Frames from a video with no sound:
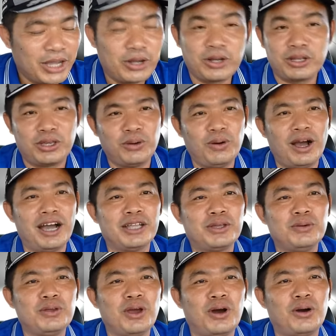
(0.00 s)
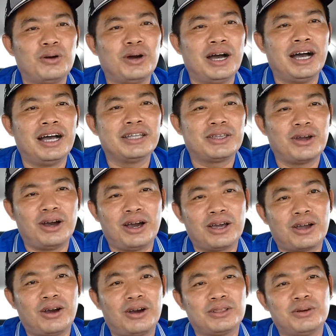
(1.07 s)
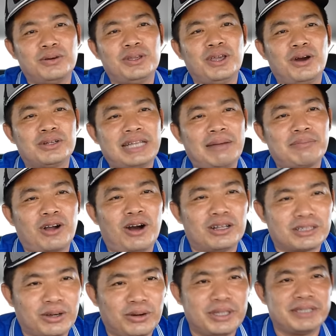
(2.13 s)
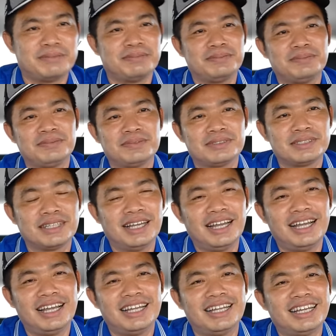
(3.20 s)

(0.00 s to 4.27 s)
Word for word: chú ơi chú vô à, cho con tôi vô thăm con tôi à,